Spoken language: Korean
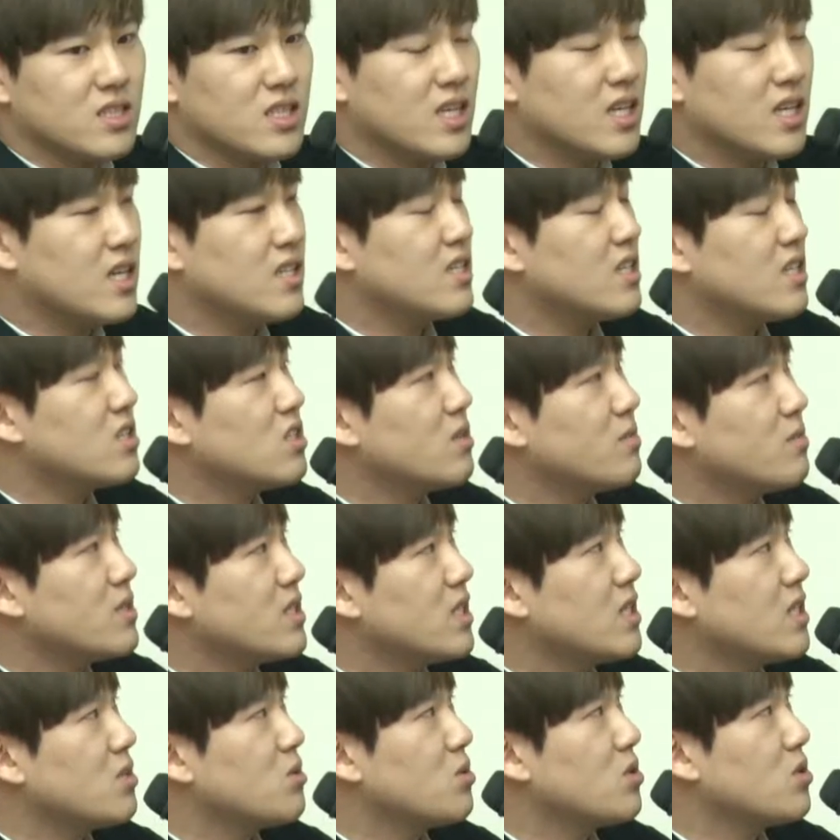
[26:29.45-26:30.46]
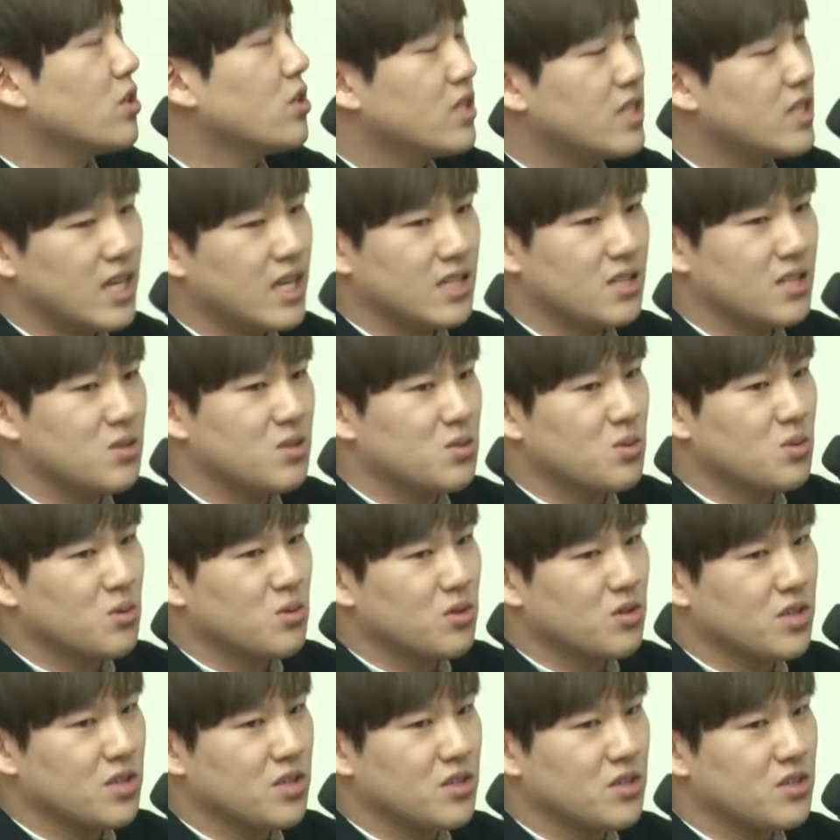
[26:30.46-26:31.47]
제가 채점자라도 절대 안
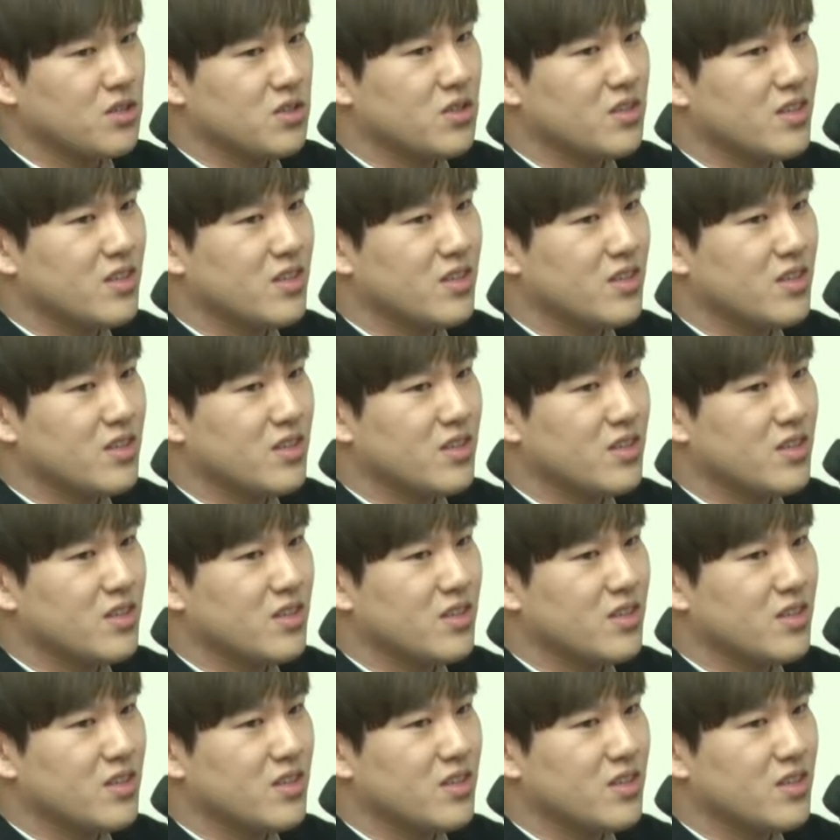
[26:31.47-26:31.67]
읽어볼 거예요.